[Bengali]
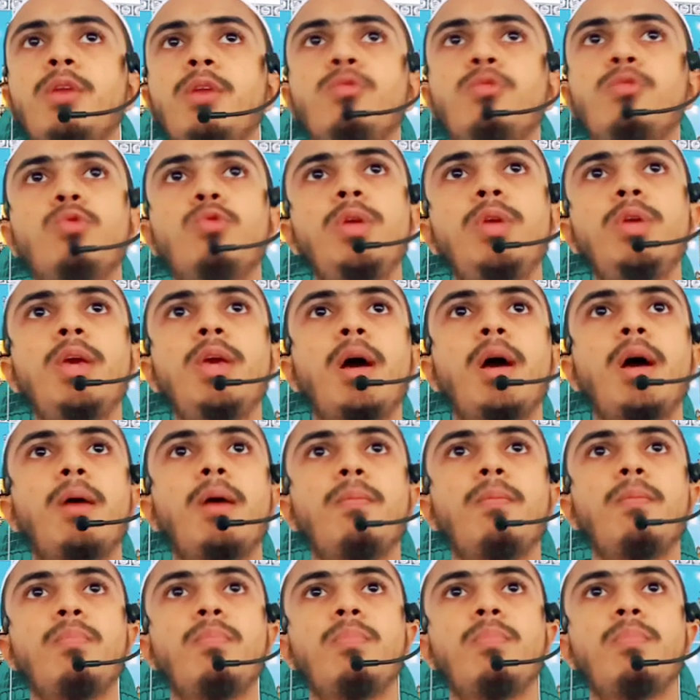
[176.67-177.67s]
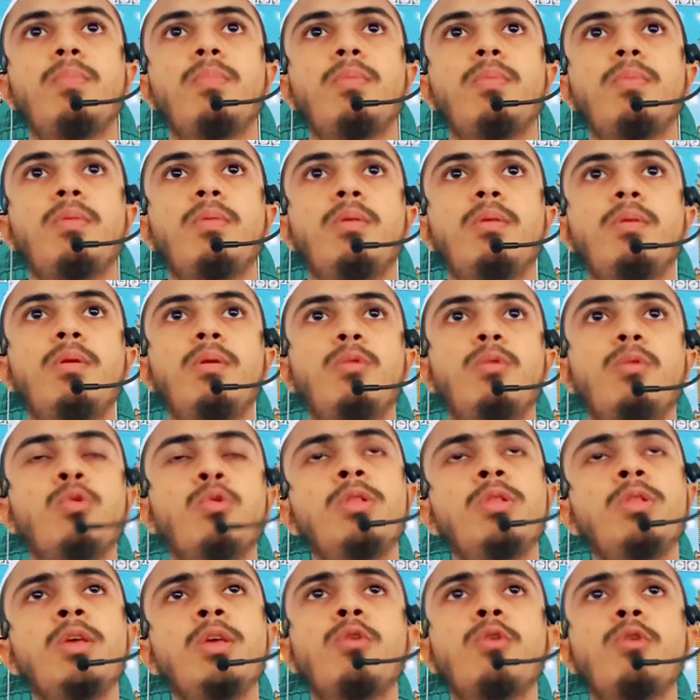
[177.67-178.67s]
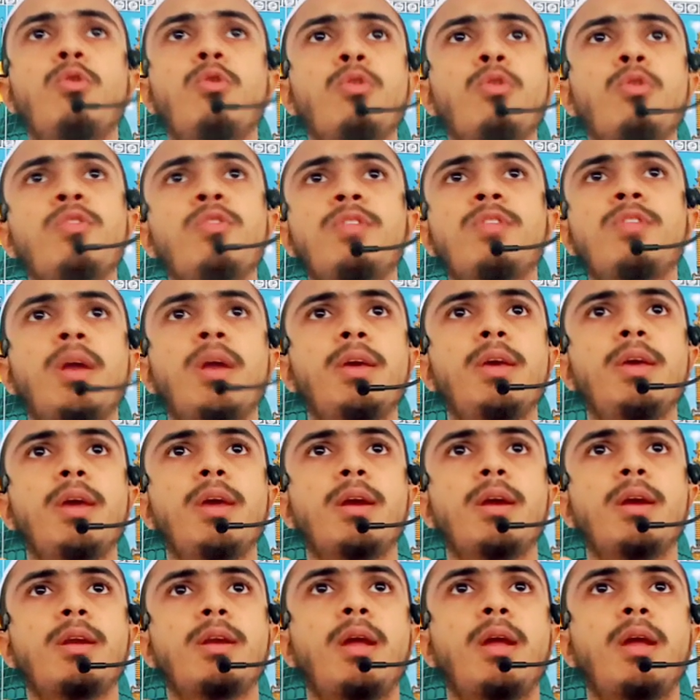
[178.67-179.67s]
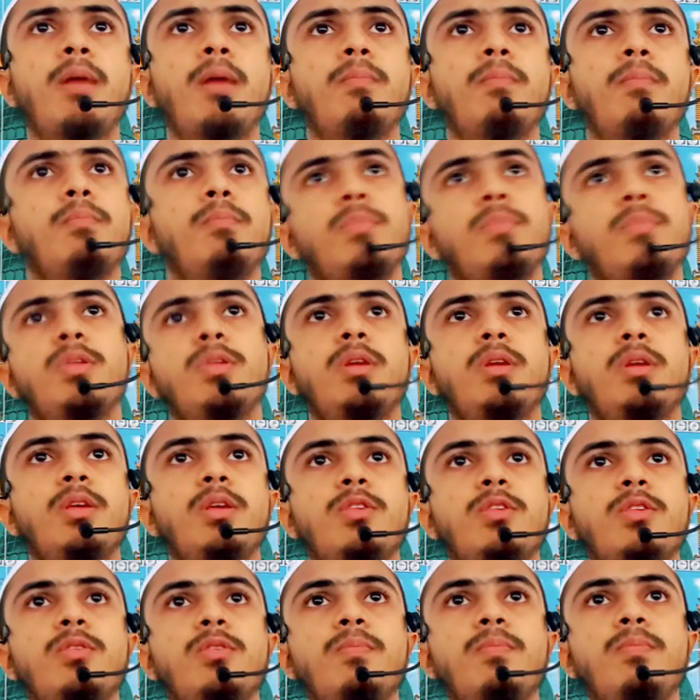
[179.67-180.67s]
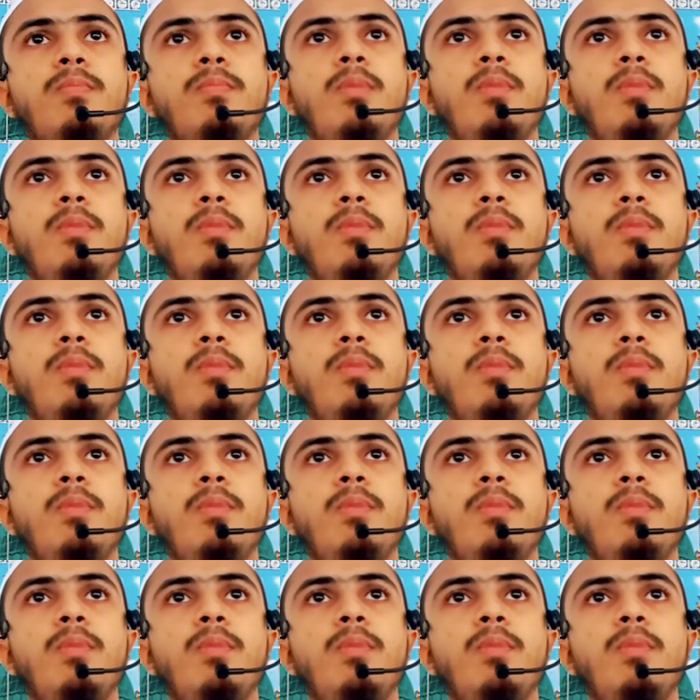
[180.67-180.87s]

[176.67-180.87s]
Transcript: এই দুনিয়া অতি ক্ষণস্থায়ী একটা জিনিস